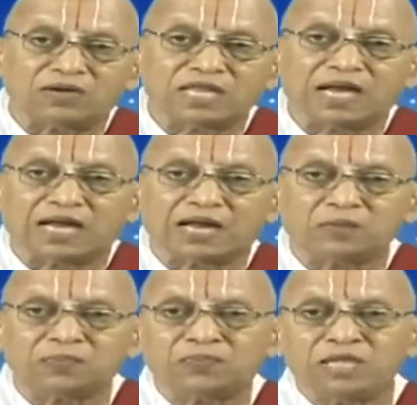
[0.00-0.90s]

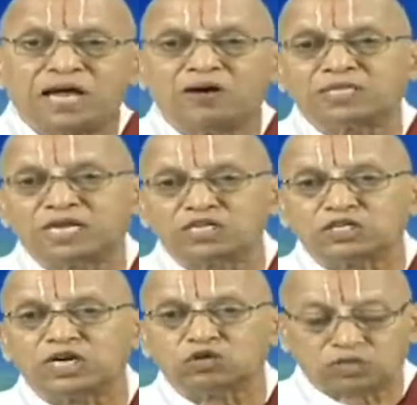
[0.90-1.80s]
అవతారాలు
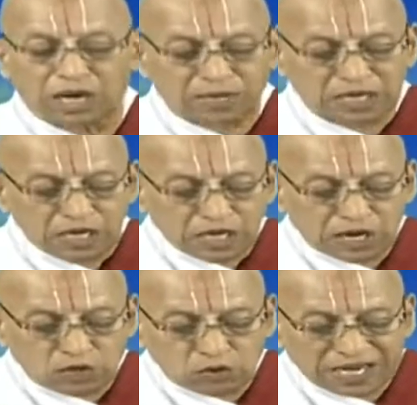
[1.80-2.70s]
అవతరించాడు స్వామి
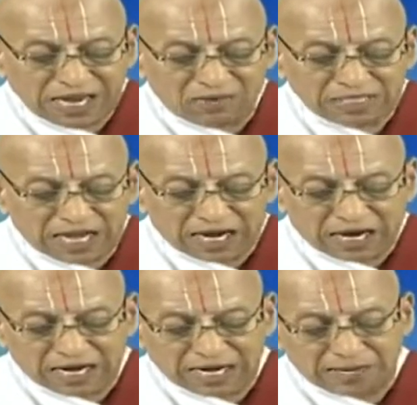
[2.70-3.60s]
ఎందుకు ఈ
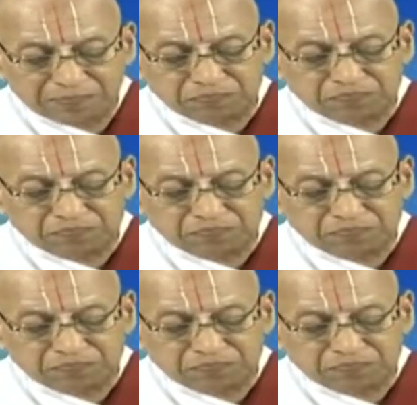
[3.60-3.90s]
అవతారాలన్నీ